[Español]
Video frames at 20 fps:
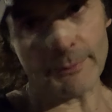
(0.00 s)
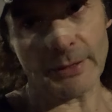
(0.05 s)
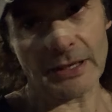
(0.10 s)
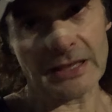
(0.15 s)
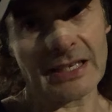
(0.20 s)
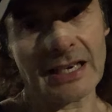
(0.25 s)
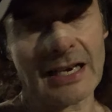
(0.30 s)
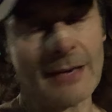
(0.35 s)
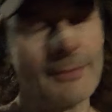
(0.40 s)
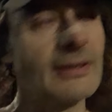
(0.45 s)

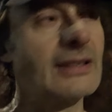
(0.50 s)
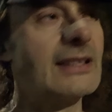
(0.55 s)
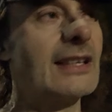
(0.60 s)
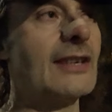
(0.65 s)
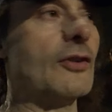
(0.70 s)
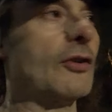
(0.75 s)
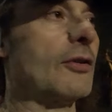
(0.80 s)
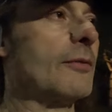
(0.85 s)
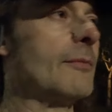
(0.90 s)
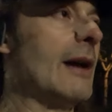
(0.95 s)
prácticamente
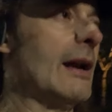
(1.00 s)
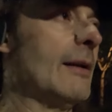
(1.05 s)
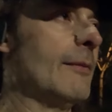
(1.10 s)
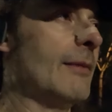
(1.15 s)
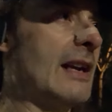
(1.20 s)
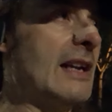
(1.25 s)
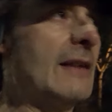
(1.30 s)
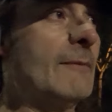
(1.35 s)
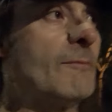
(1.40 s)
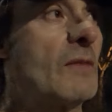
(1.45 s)
normal,
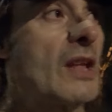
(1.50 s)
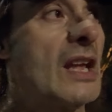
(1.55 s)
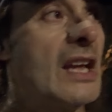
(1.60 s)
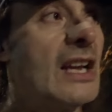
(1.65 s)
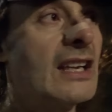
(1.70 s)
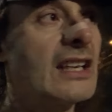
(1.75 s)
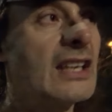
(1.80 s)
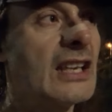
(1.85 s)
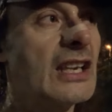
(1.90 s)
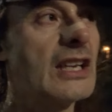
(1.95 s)
¿vale?
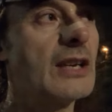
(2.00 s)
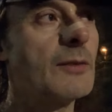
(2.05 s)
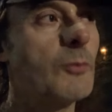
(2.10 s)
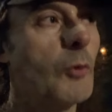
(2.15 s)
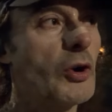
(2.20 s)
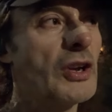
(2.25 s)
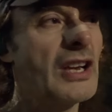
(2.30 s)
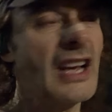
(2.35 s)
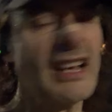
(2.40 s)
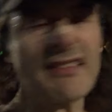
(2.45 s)
Y voy a